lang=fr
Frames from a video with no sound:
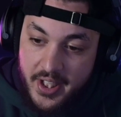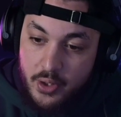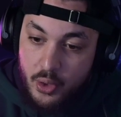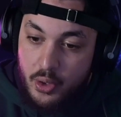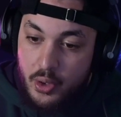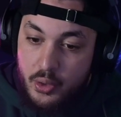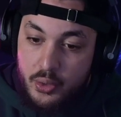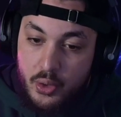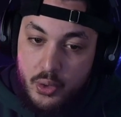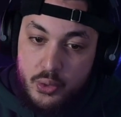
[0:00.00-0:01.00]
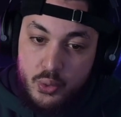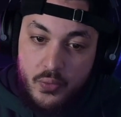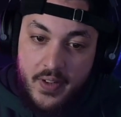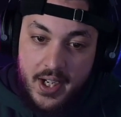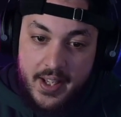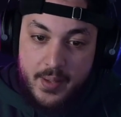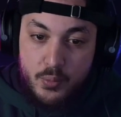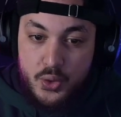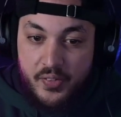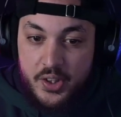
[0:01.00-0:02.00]
une, nouvelle là, il y a
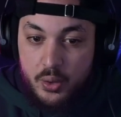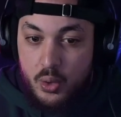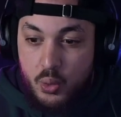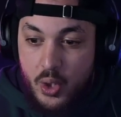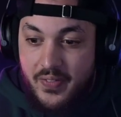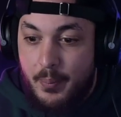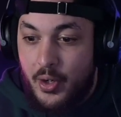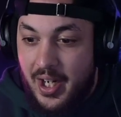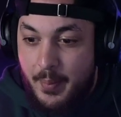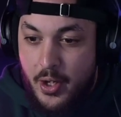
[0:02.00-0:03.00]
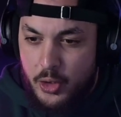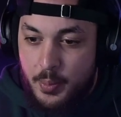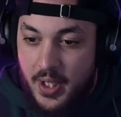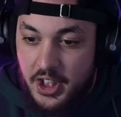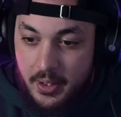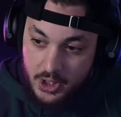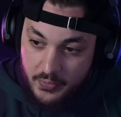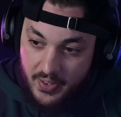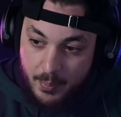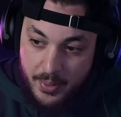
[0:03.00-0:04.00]
Moustouf qui est sur le coup, il va me prendre la meilleure du marché. Je
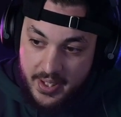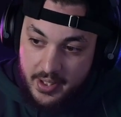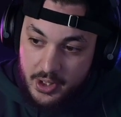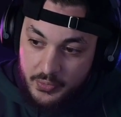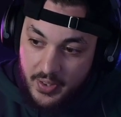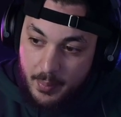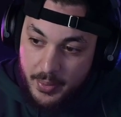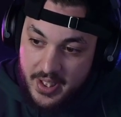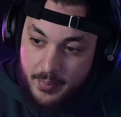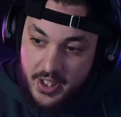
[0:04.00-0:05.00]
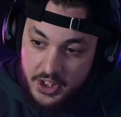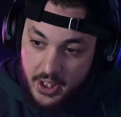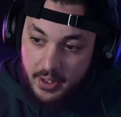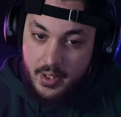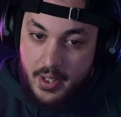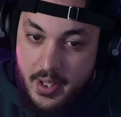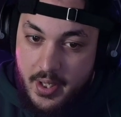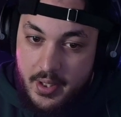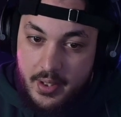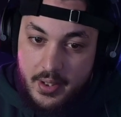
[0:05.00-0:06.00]
vais la payer, euh, je vais la payer bien cher.
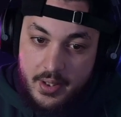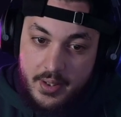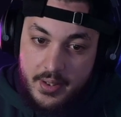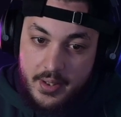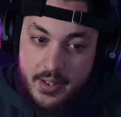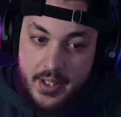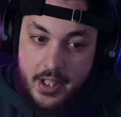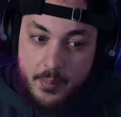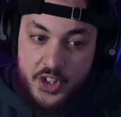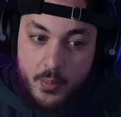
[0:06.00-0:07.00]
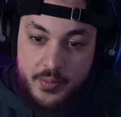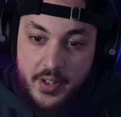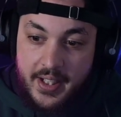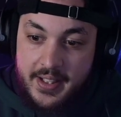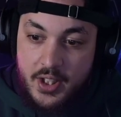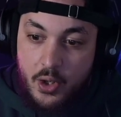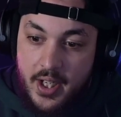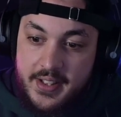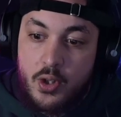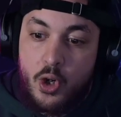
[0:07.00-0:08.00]
Euh, et, comme ça, au moins, peut-être qu'elle sera,
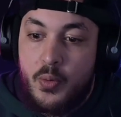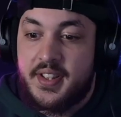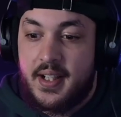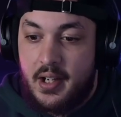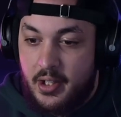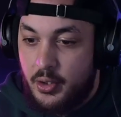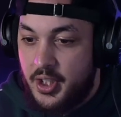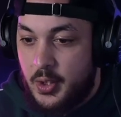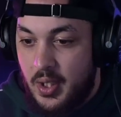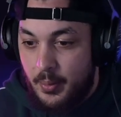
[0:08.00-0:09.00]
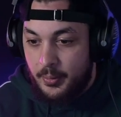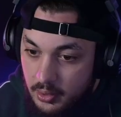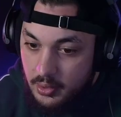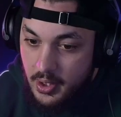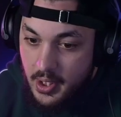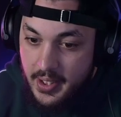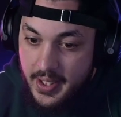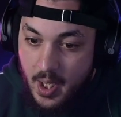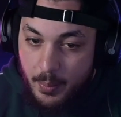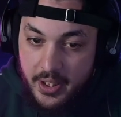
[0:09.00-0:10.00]
elle sera encore mieux que celle-là là, que j'ai actuellement.
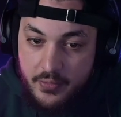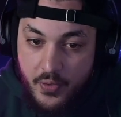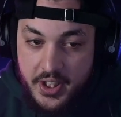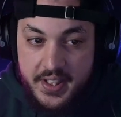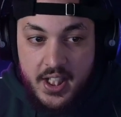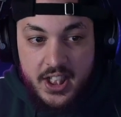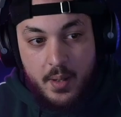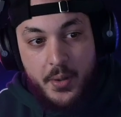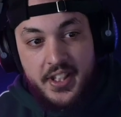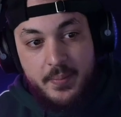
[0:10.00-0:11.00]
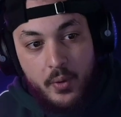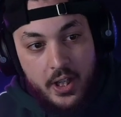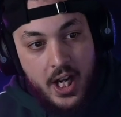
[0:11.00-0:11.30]
Et après, une fois que j'ai ça, je sais même pas ce qui me manquera à